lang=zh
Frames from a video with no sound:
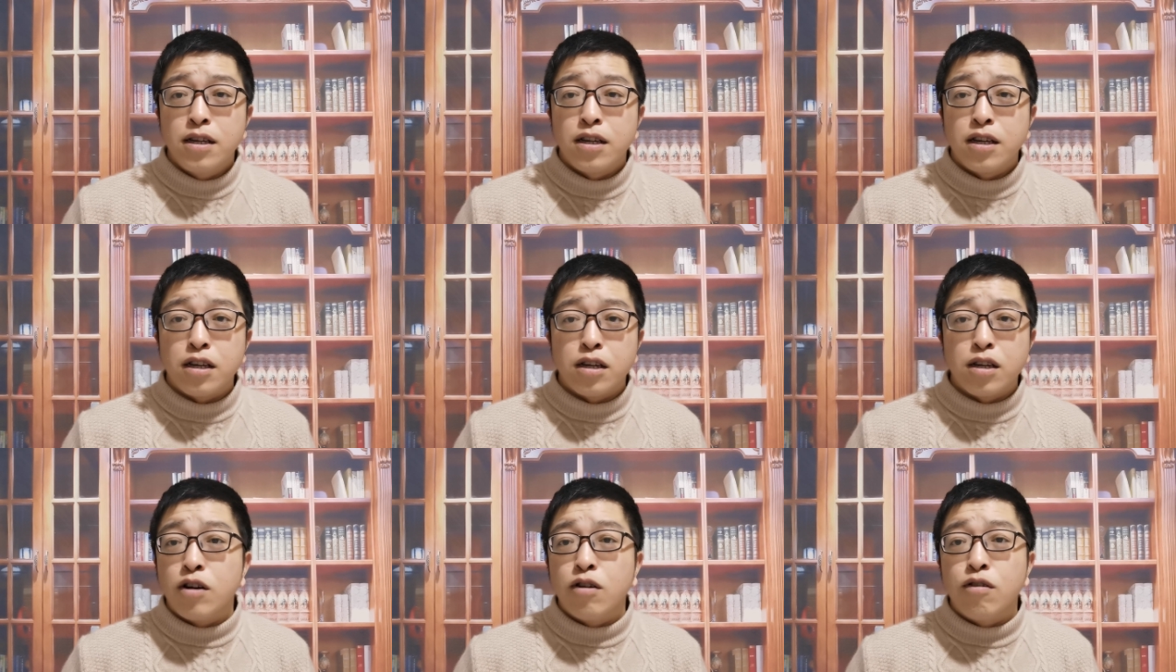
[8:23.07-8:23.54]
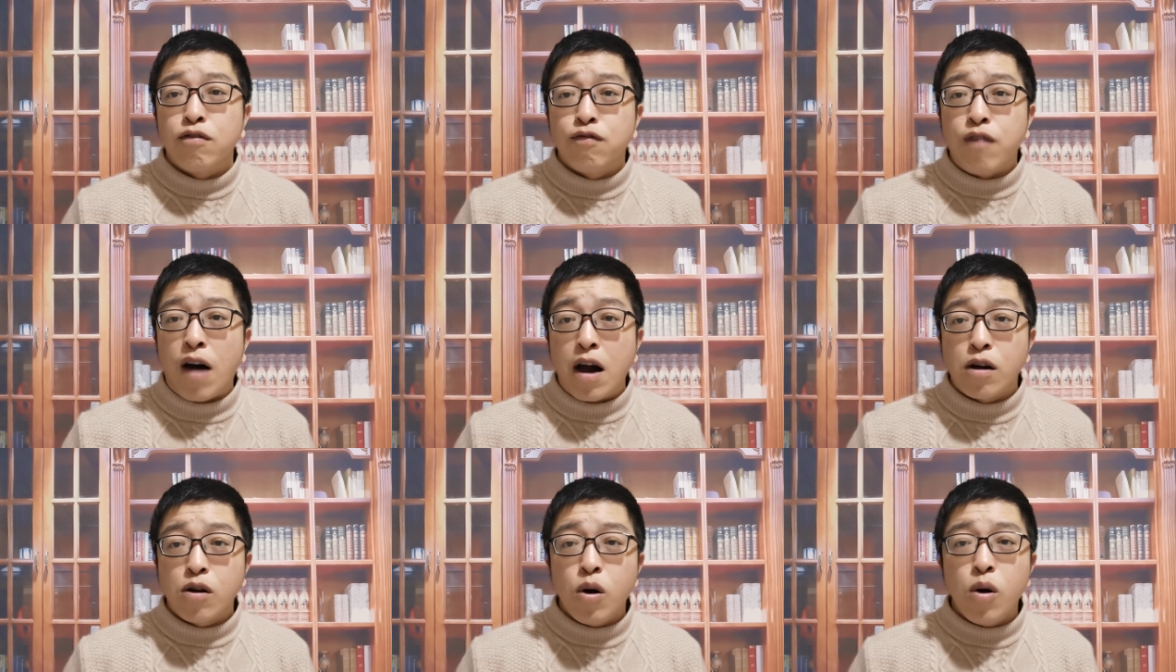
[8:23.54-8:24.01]
呃，
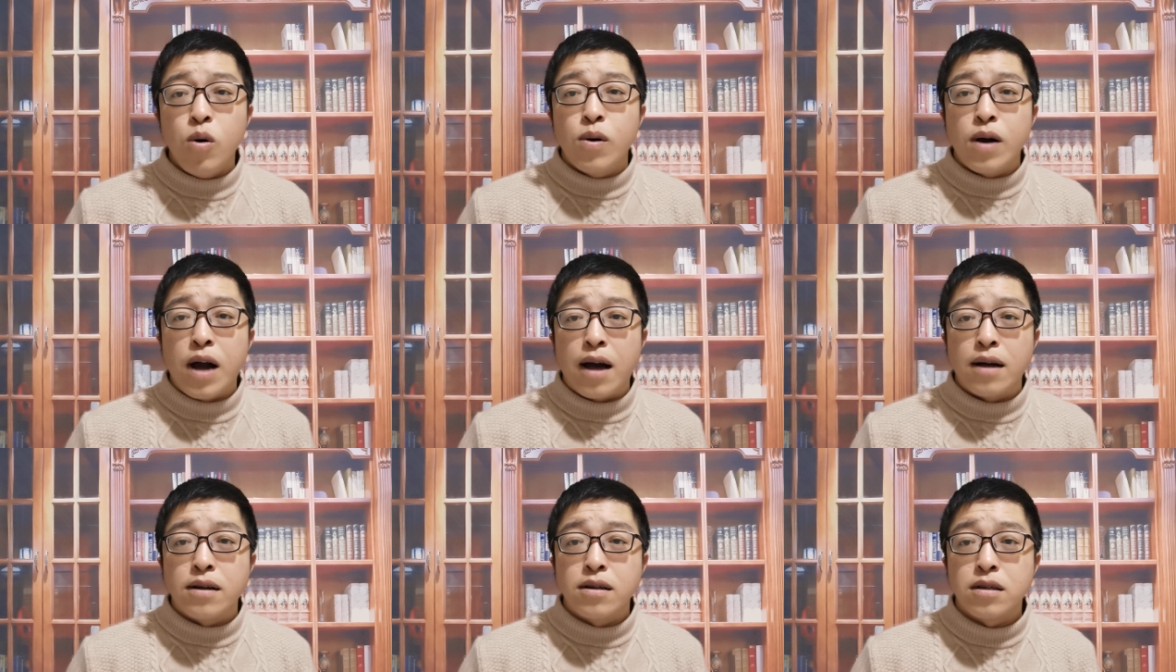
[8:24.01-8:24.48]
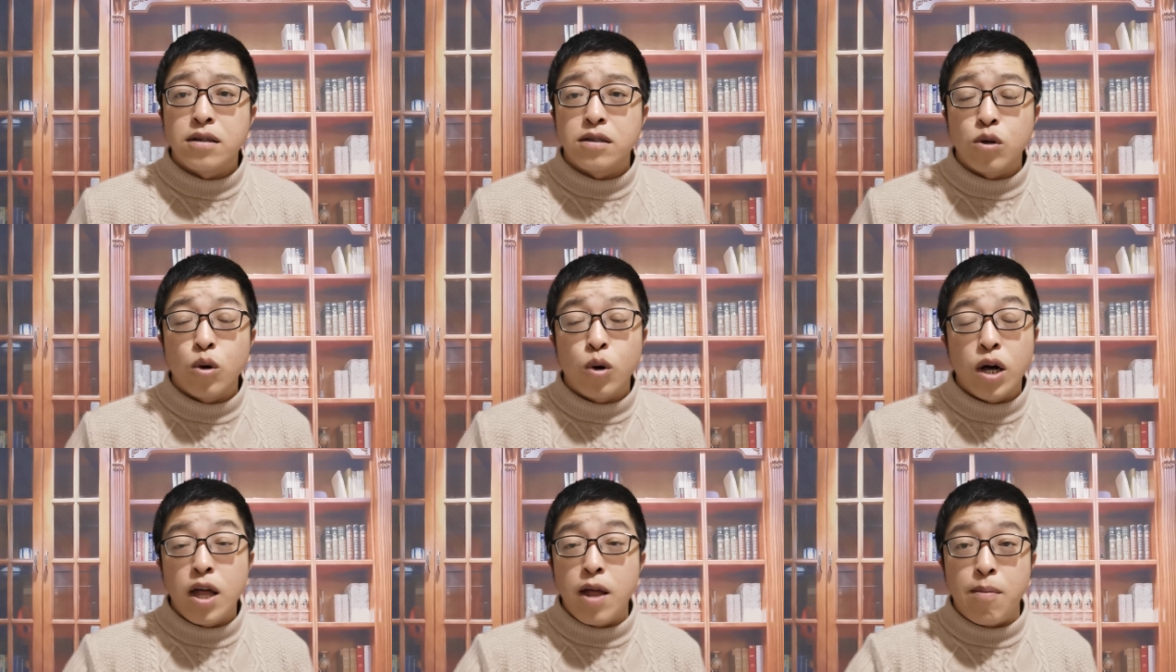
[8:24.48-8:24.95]
防控啊，
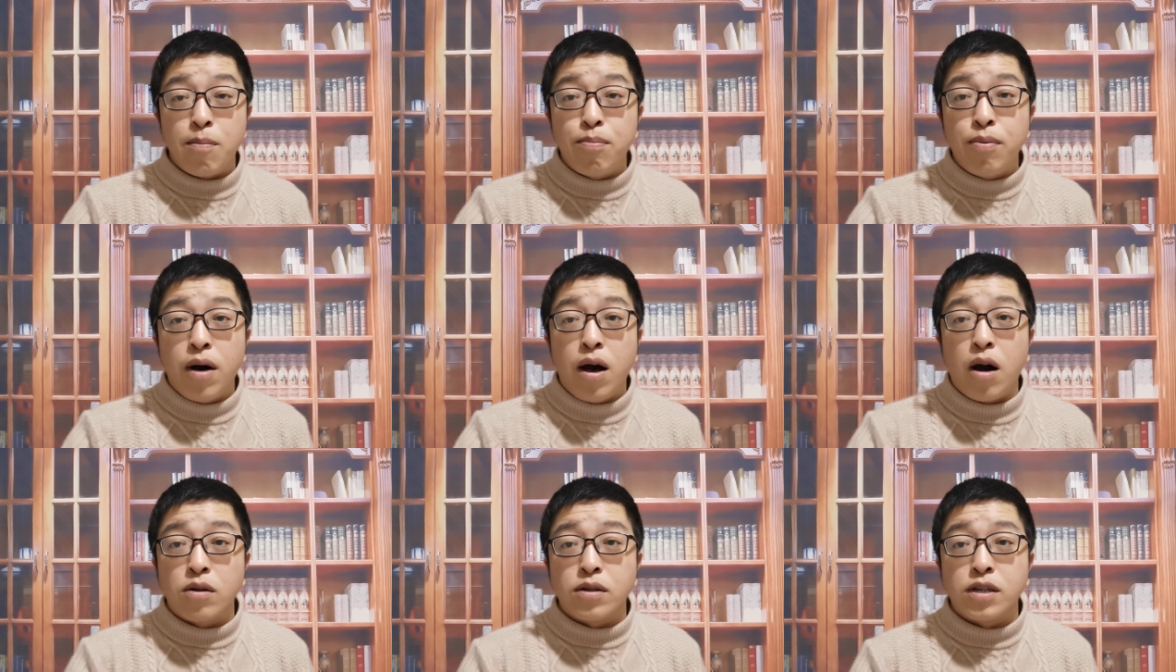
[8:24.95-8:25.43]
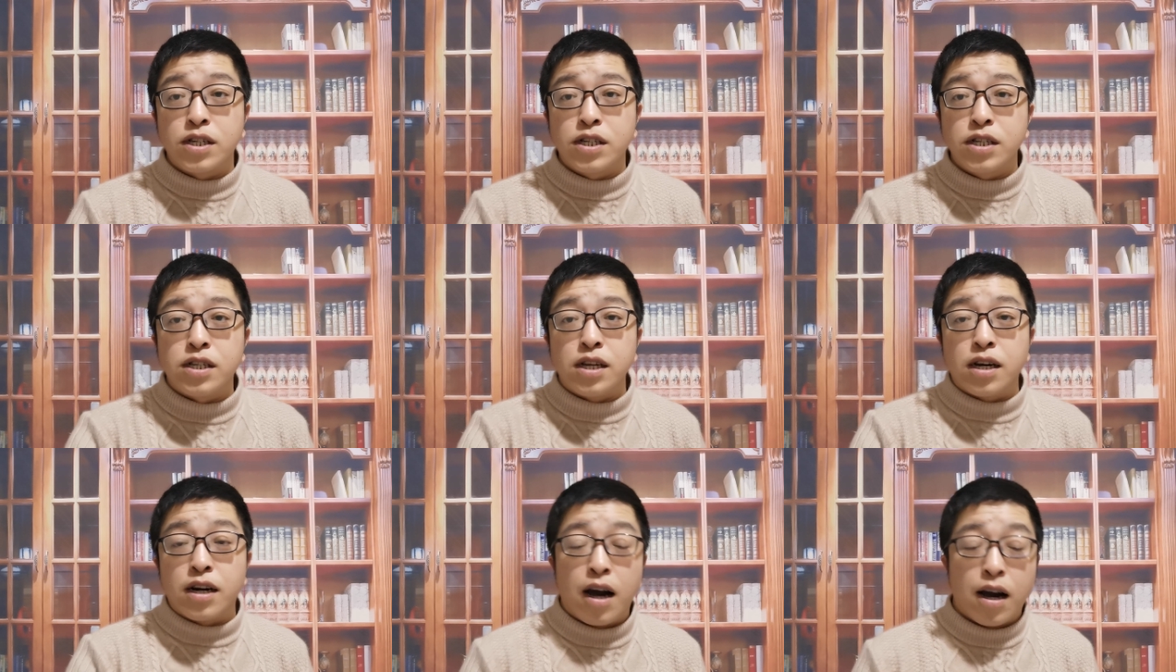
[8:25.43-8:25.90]
有很不好的
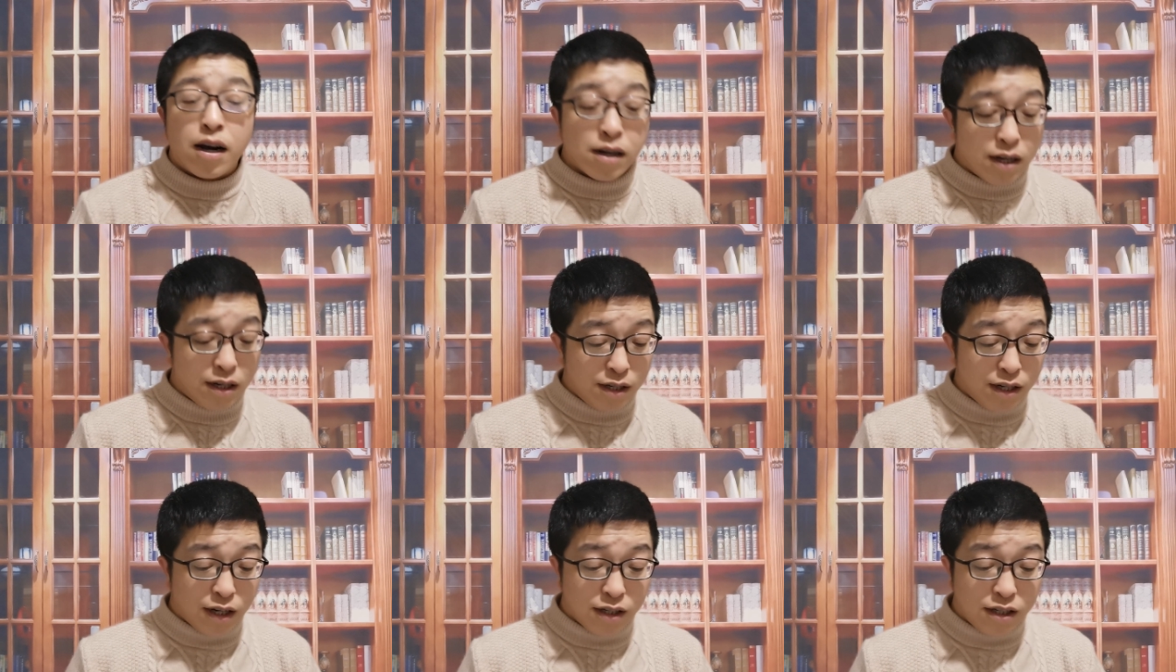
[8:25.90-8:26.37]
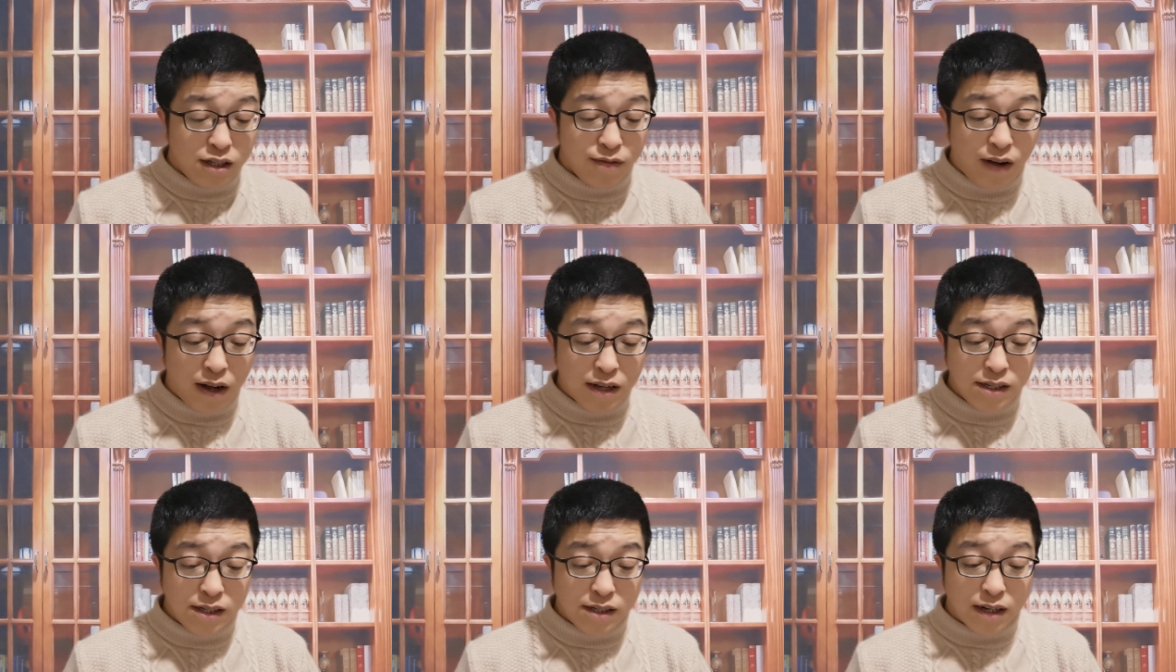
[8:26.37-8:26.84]
事情啊，跟这个西
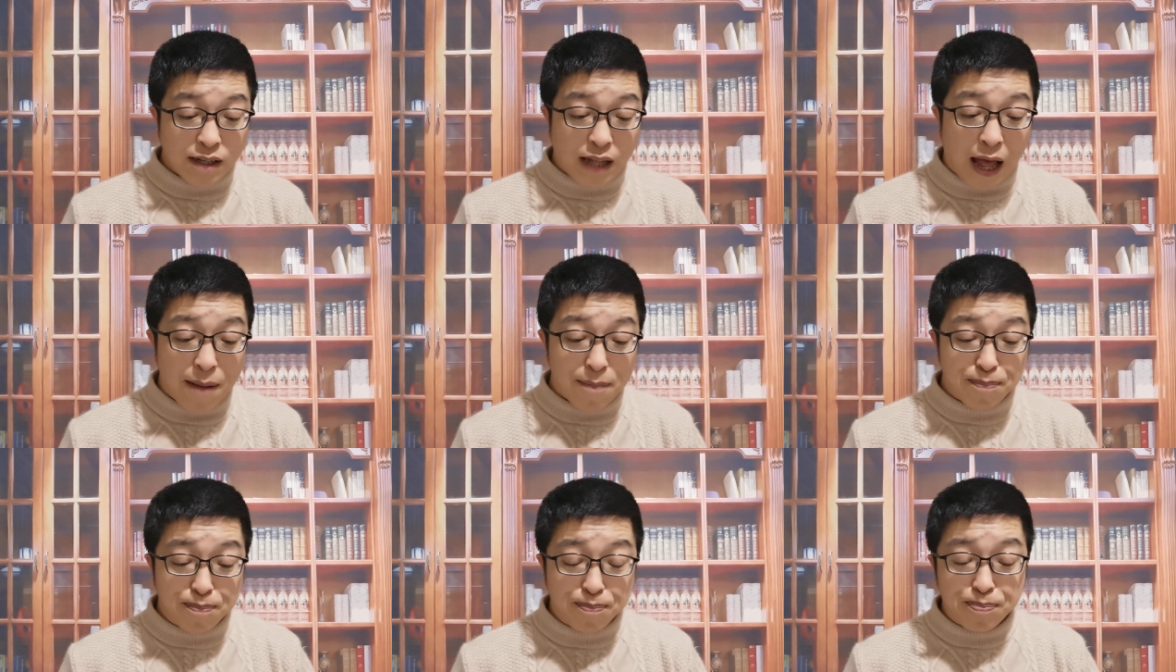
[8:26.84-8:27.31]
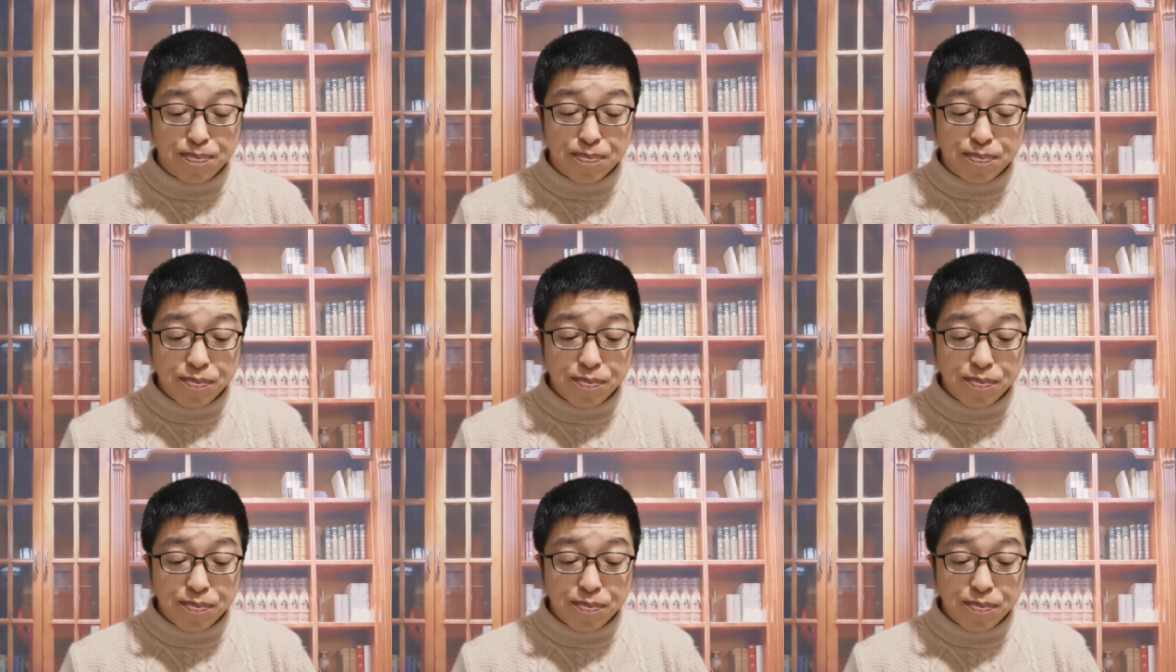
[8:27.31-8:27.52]
方记者谈。